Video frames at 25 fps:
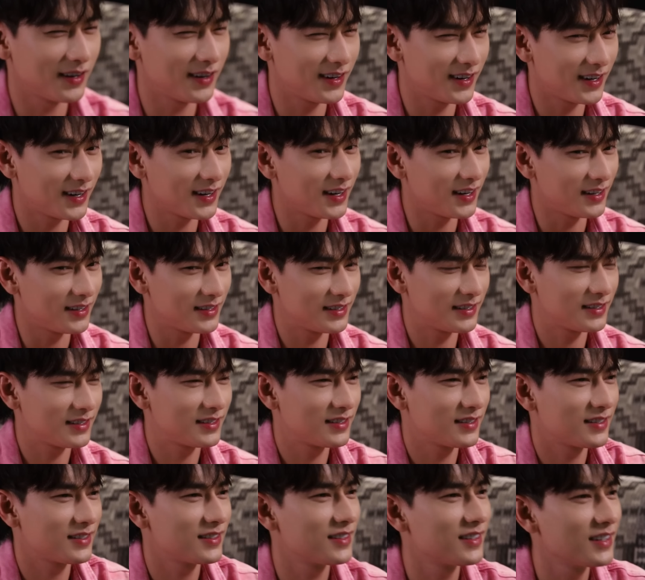chưa.
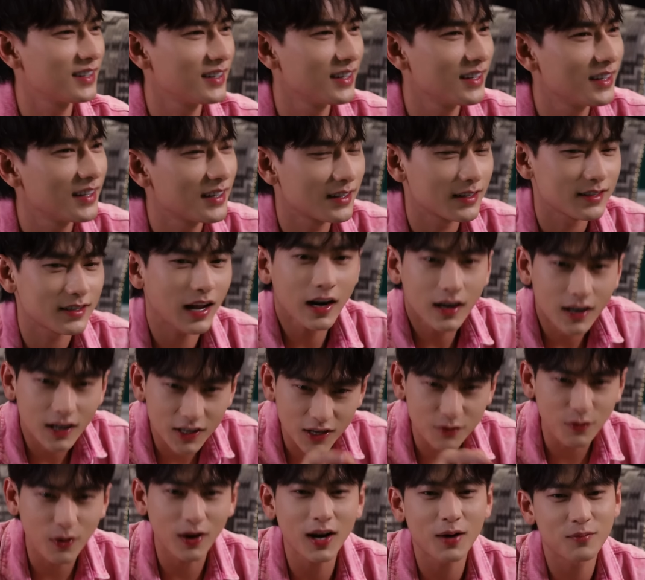Khách Ly
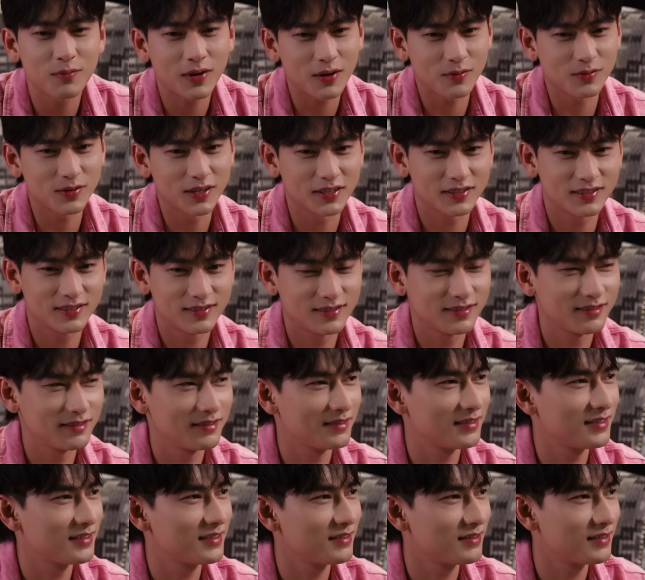Bảo Lâm làm được.
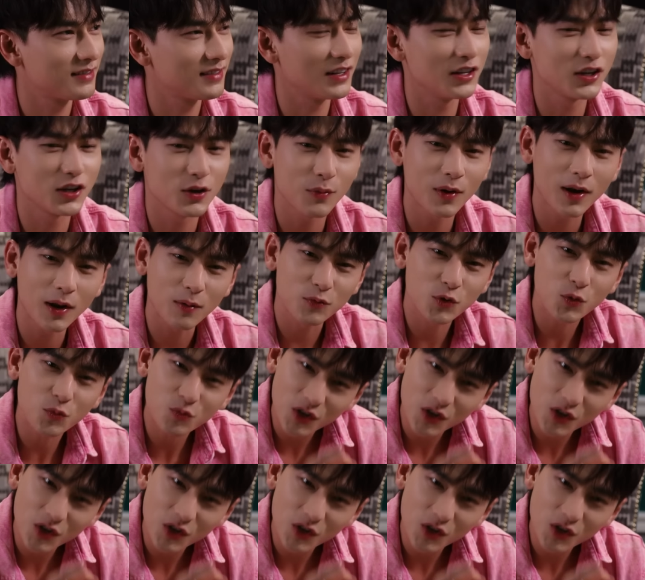Ly Bảo Lâm nhúc